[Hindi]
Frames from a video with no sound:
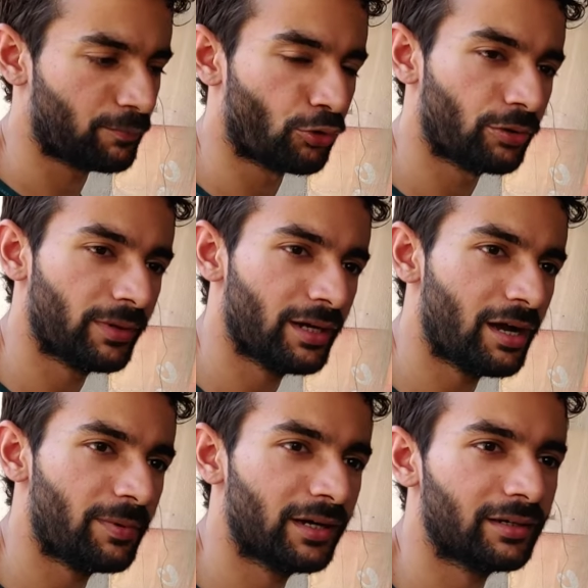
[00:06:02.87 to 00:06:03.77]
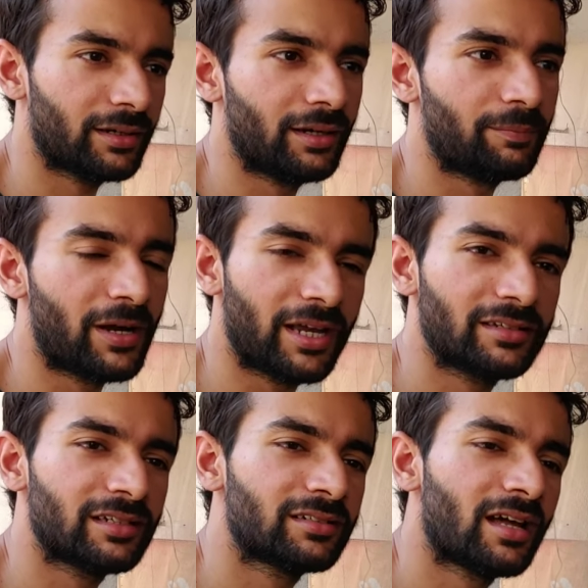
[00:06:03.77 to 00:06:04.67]
पौंड में आप अगर
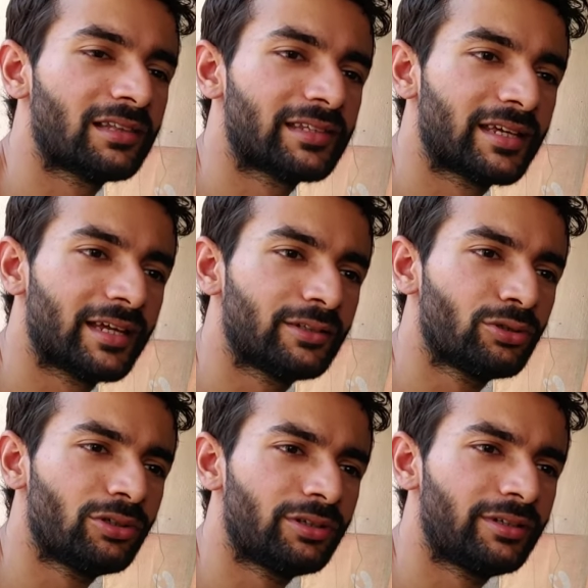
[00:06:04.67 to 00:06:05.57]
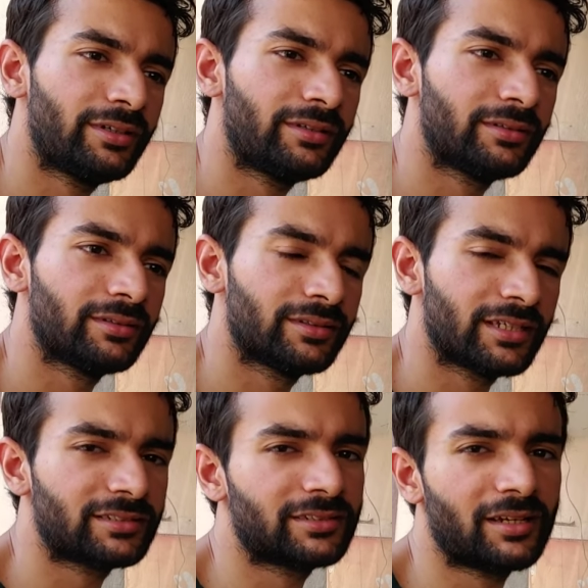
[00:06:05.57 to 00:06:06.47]
पंगेशेस डालते हैं तो
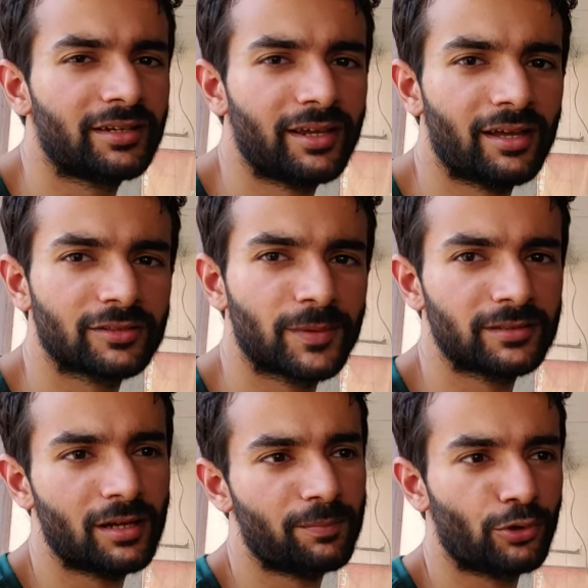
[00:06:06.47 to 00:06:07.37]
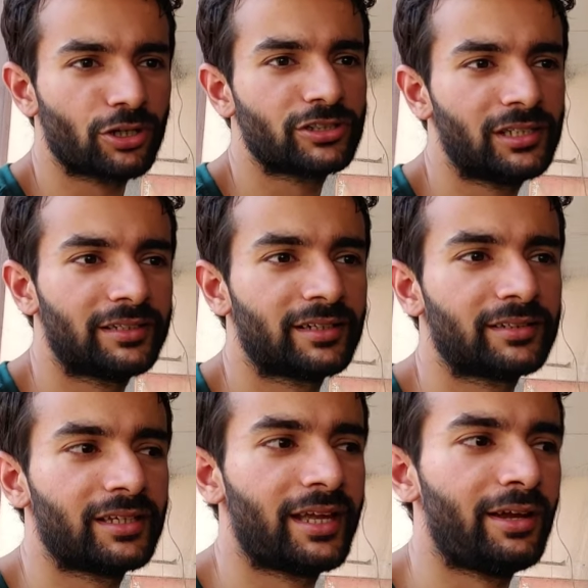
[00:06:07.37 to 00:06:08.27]
दस टन के आसपास आप प्रोडक्शन ले
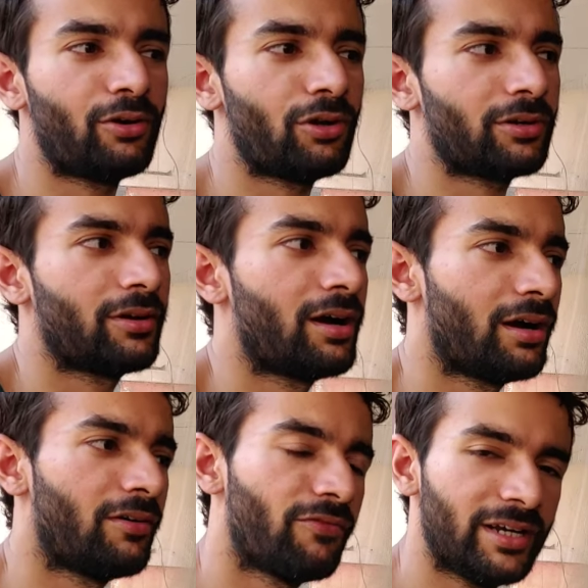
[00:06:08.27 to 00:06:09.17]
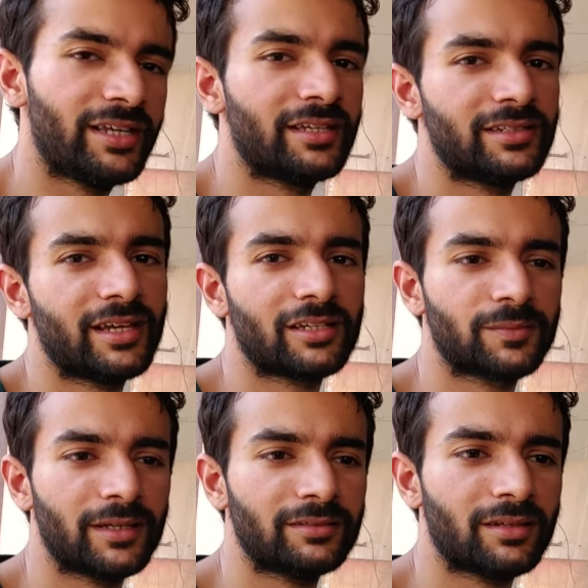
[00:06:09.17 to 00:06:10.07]
सकते हैं और वन के के
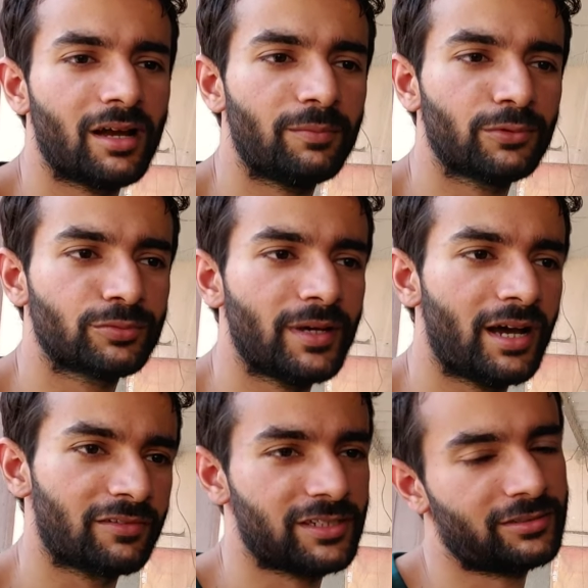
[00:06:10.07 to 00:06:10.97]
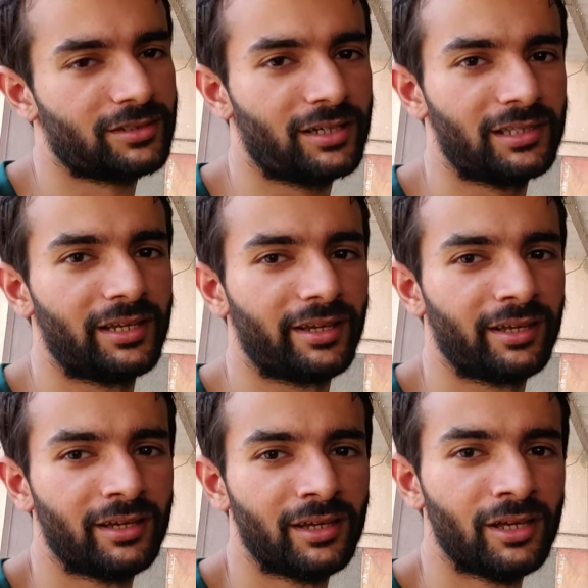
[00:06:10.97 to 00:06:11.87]
आसपास आप उसमें हार्वेस्ट कर लेंगे
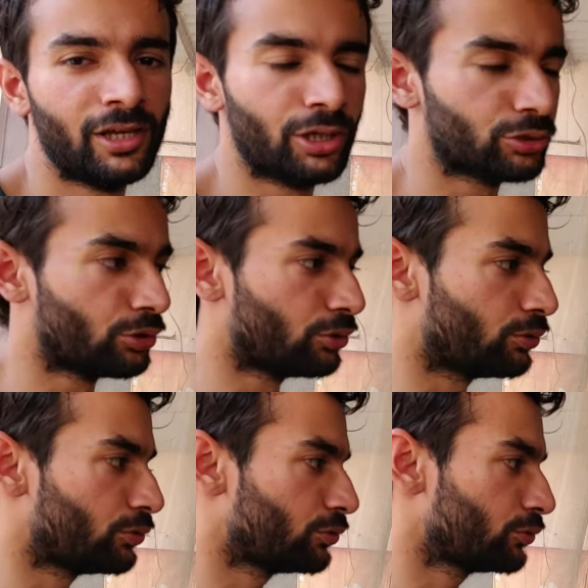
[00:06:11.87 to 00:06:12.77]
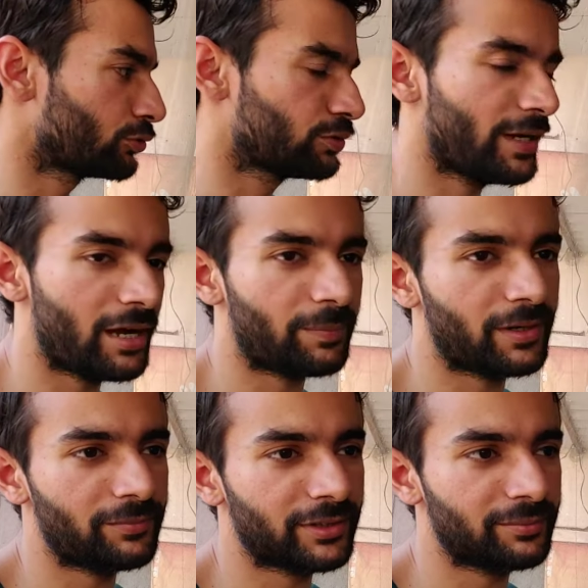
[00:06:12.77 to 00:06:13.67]
तो उसमें आप
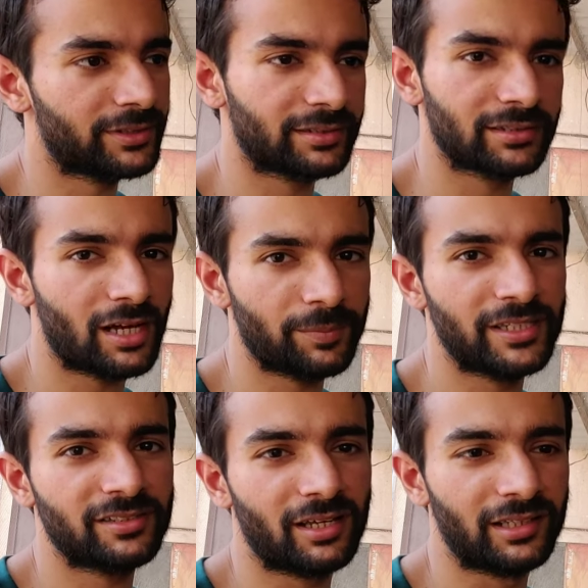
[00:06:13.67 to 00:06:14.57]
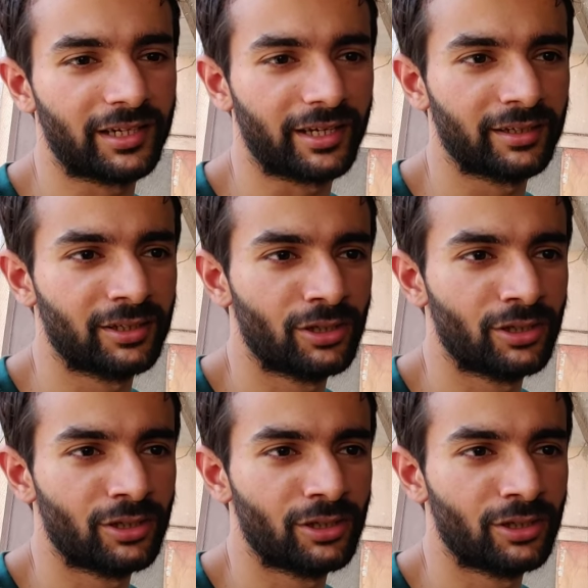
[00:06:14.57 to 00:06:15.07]
कम से कम दस हजार पीस डालेंगे